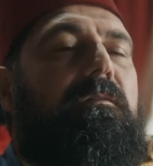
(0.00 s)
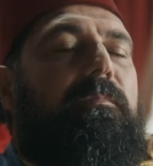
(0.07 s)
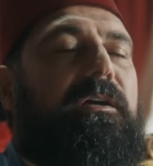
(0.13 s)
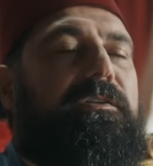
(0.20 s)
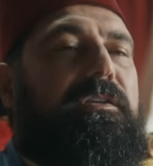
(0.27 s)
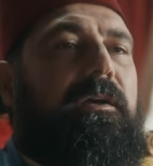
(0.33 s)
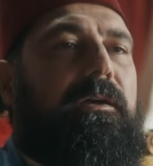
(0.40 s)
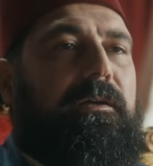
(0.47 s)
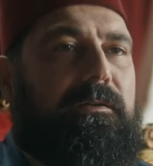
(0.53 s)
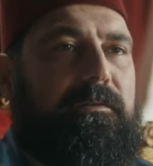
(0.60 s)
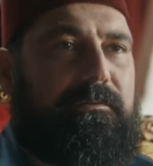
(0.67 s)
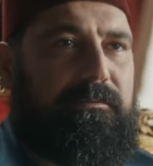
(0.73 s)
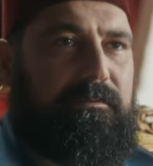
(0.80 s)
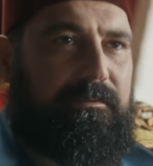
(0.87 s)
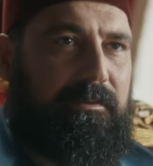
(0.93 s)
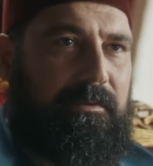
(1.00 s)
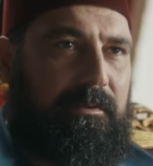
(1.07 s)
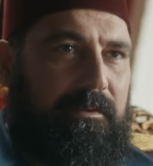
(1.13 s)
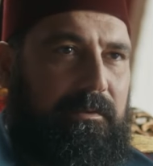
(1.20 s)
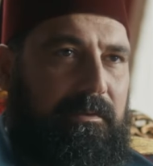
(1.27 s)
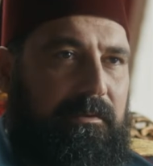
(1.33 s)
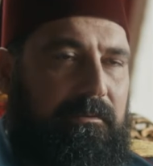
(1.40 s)
Paşa,
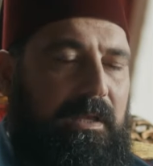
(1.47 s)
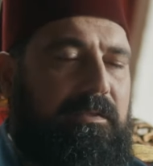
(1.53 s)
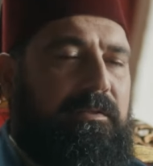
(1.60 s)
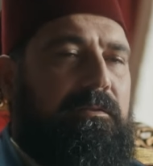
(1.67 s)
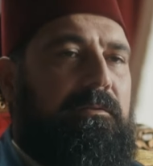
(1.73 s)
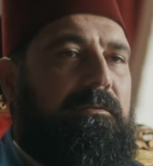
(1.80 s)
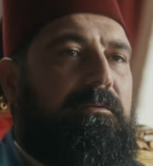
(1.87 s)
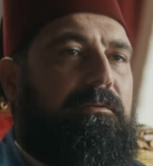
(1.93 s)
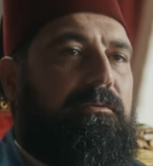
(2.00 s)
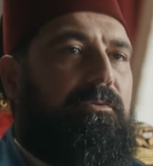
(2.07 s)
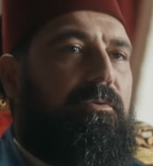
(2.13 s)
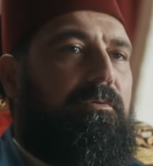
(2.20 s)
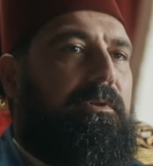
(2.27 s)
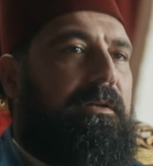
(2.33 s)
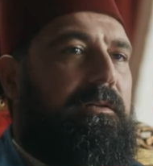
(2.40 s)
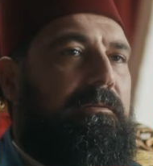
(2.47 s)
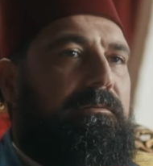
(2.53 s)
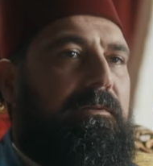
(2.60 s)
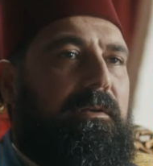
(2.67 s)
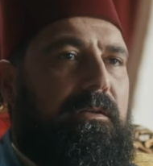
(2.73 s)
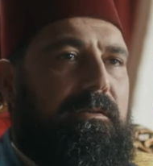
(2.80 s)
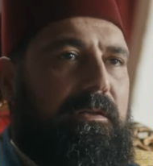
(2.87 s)
nasıl kulların
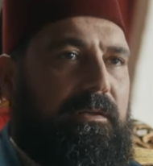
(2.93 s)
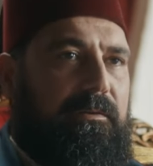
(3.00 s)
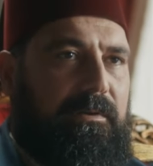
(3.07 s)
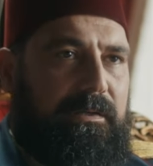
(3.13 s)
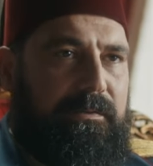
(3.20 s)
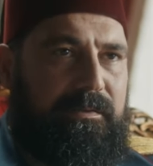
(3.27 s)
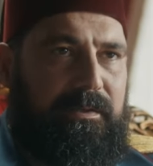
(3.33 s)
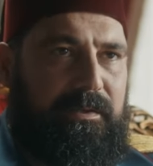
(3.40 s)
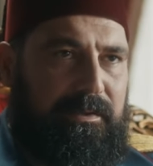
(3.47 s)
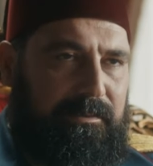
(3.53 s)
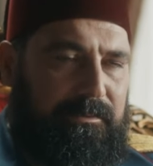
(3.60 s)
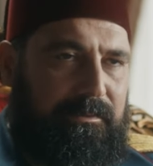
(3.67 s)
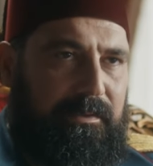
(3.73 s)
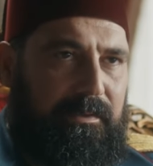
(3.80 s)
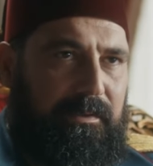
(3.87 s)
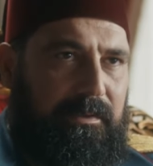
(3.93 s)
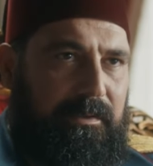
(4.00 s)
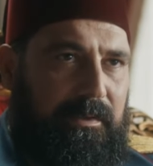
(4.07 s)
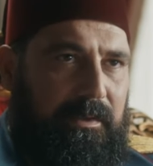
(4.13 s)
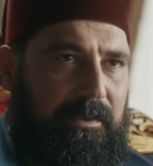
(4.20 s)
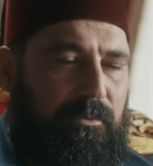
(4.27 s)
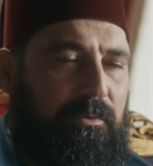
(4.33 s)
kaderi varsa,
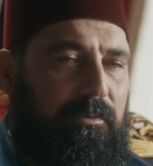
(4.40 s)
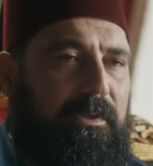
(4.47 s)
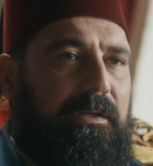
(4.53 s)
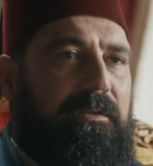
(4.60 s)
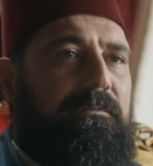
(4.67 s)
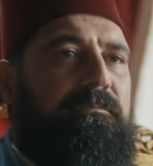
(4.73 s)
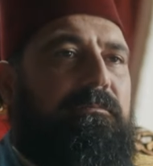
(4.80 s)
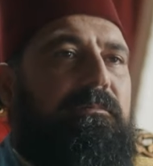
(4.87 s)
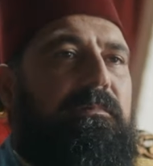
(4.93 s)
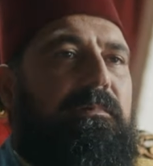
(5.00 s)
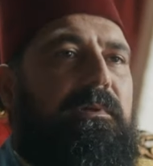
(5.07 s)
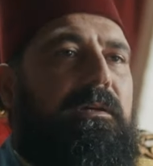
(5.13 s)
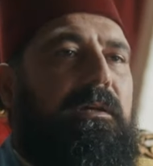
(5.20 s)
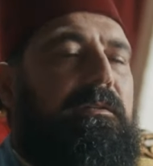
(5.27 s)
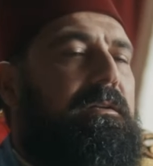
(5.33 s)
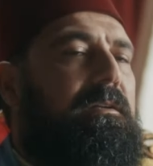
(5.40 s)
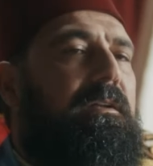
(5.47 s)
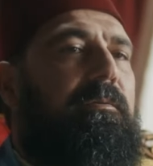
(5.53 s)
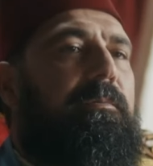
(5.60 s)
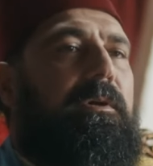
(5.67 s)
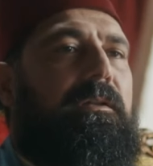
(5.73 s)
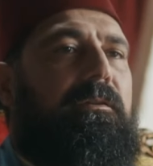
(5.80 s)
kulların
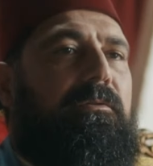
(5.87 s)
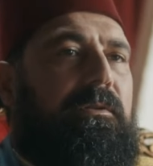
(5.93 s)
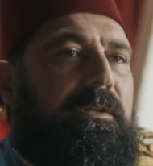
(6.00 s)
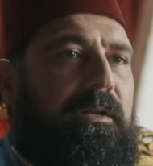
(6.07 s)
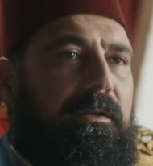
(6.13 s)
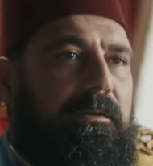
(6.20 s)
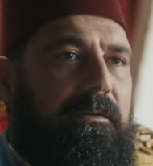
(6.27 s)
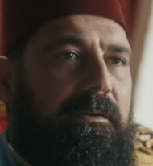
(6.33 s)
kaderine bağlı olarak